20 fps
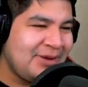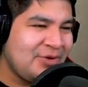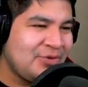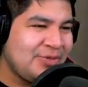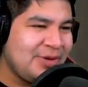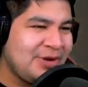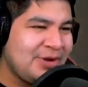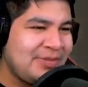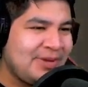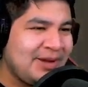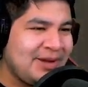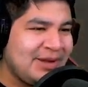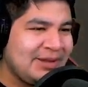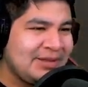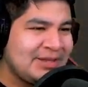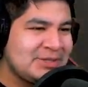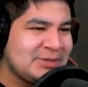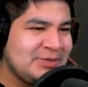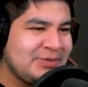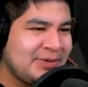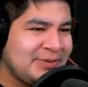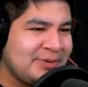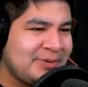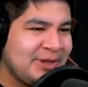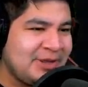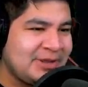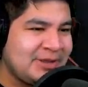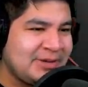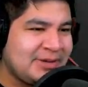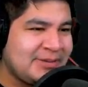número, me encanta, es mi
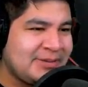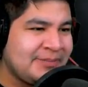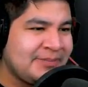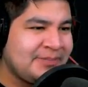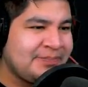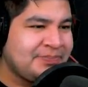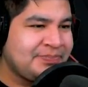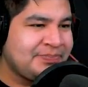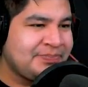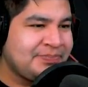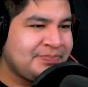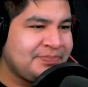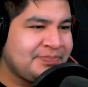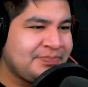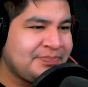favorito. Eh,